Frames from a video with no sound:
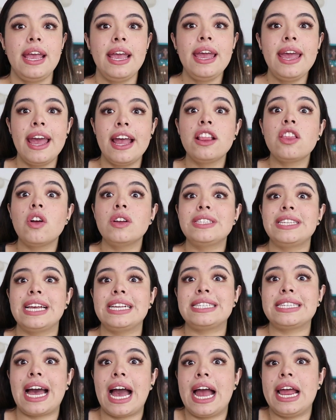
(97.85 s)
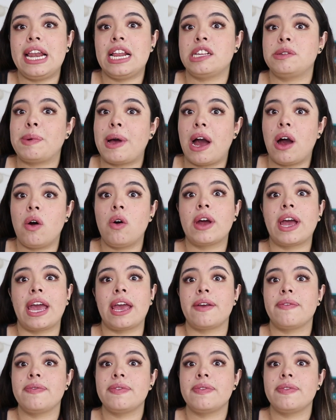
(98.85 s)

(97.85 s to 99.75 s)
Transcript: Y entonces, ahí les va, ok,